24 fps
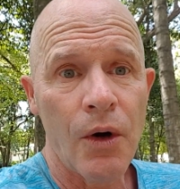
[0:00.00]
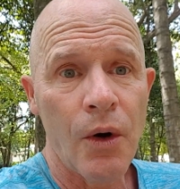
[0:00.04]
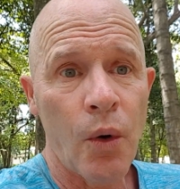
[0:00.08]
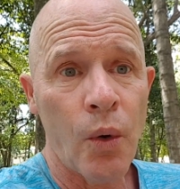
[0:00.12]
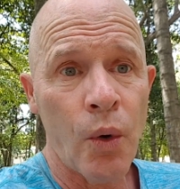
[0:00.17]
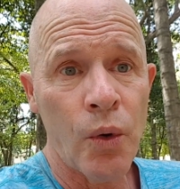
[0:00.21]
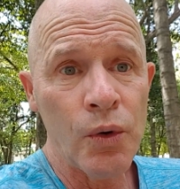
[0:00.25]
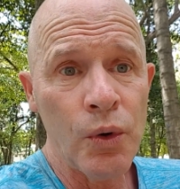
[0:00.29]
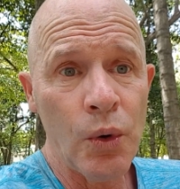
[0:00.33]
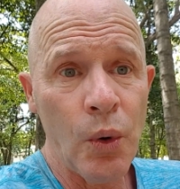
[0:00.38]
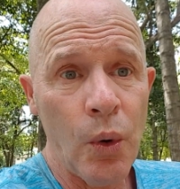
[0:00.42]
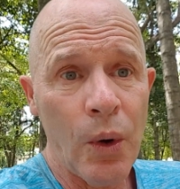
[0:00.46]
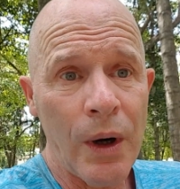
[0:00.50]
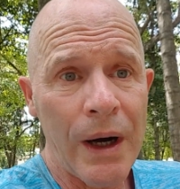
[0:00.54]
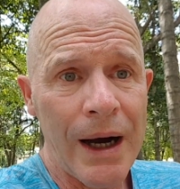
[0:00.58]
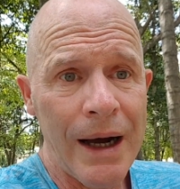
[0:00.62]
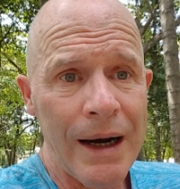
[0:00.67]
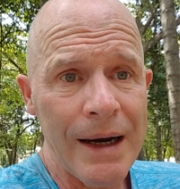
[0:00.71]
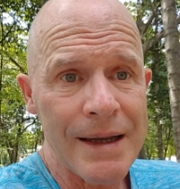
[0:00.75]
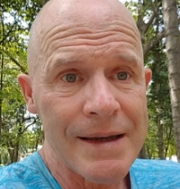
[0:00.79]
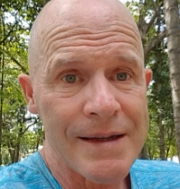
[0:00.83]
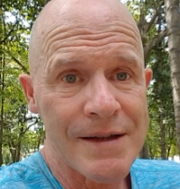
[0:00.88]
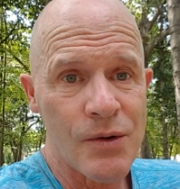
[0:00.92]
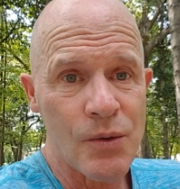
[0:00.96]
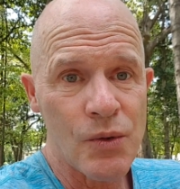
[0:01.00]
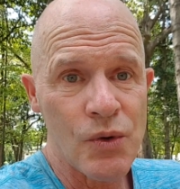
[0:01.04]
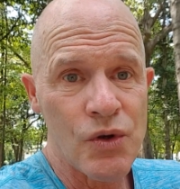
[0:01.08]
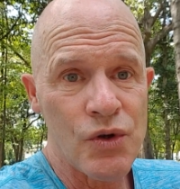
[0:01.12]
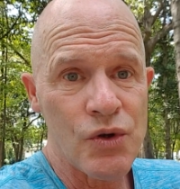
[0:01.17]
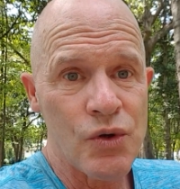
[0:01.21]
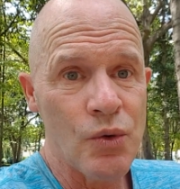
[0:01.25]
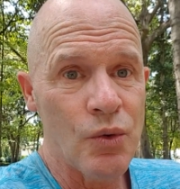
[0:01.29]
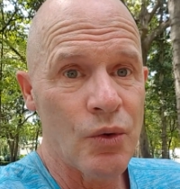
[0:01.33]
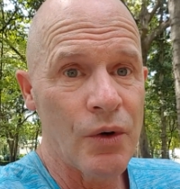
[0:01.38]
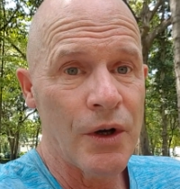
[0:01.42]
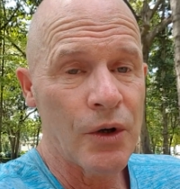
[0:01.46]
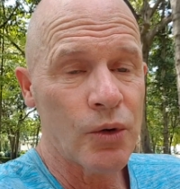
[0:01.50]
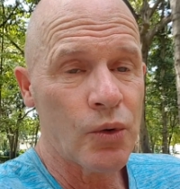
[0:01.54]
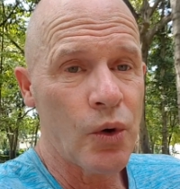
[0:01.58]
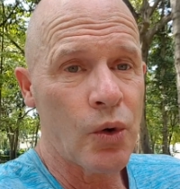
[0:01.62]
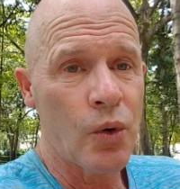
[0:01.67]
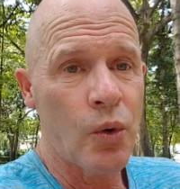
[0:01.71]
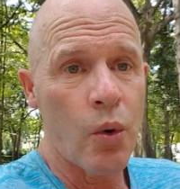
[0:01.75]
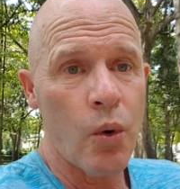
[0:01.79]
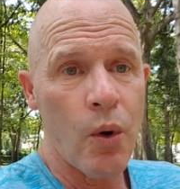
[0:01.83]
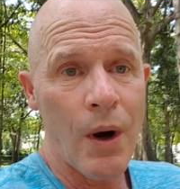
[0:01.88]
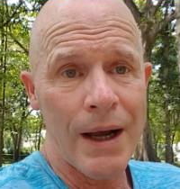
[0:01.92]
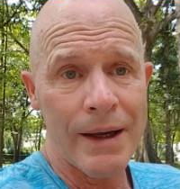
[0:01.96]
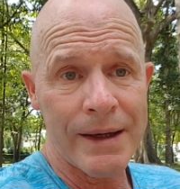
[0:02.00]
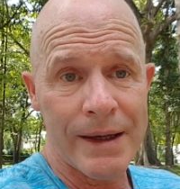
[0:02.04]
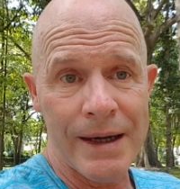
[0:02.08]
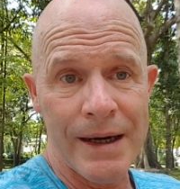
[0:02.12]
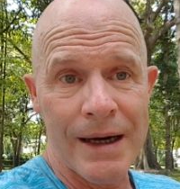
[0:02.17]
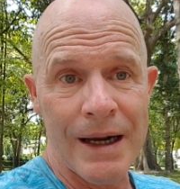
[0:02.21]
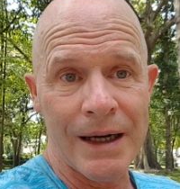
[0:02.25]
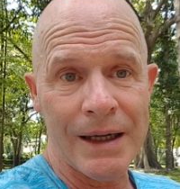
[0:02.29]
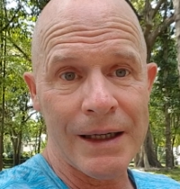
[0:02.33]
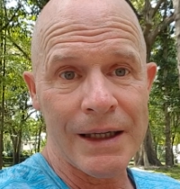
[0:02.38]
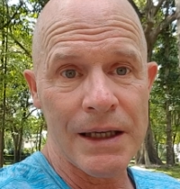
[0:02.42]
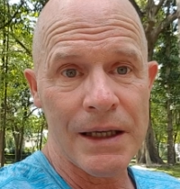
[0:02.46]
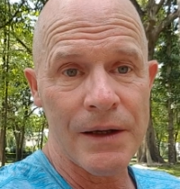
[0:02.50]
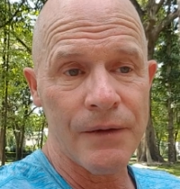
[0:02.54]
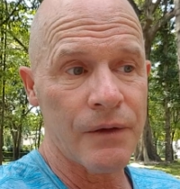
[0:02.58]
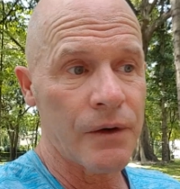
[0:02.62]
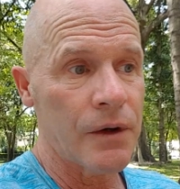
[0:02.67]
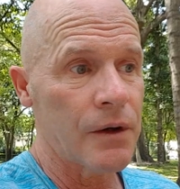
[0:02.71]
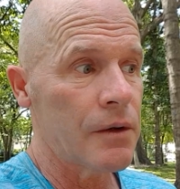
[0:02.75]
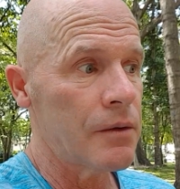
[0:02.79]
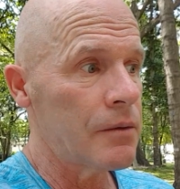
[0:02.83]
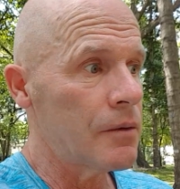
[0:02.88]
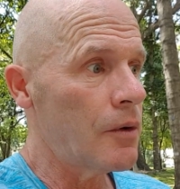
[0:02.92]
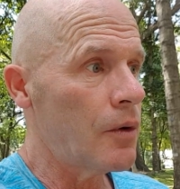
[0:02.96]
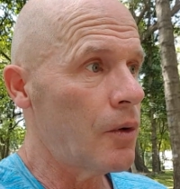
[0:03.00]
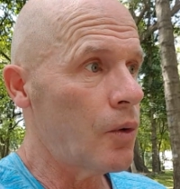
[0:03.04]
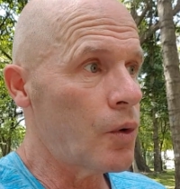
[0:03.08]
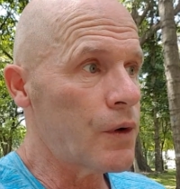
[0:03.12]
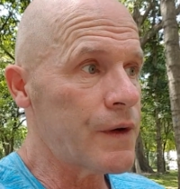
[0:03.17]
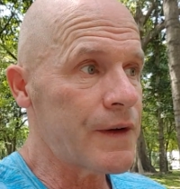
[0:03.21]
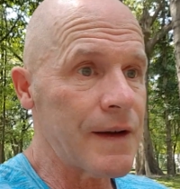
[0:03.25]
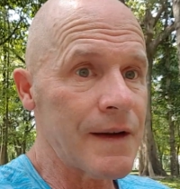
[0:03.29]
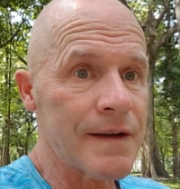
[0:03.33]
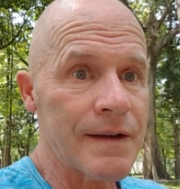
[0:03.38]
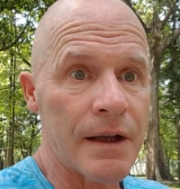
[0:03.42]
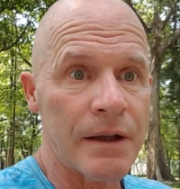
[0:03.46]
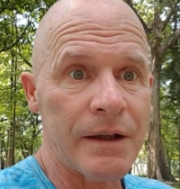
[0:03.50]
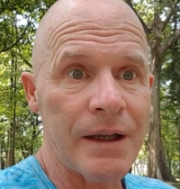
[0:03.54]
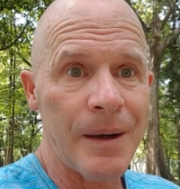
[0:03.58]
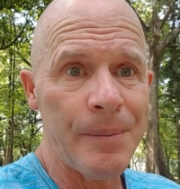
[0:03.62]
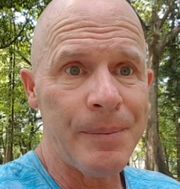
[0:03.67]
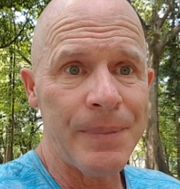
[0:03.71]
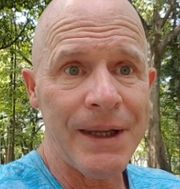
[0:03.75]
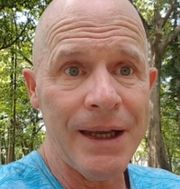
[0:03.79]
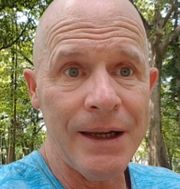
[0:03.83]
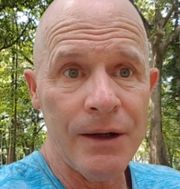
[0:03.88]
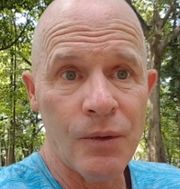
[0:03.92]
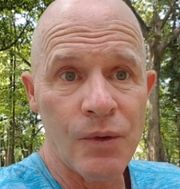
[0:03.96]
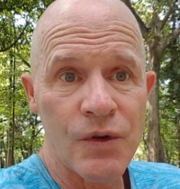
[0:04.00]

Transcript: on aura les solutions, que quoi qu'il arrive, on sait s'adapter.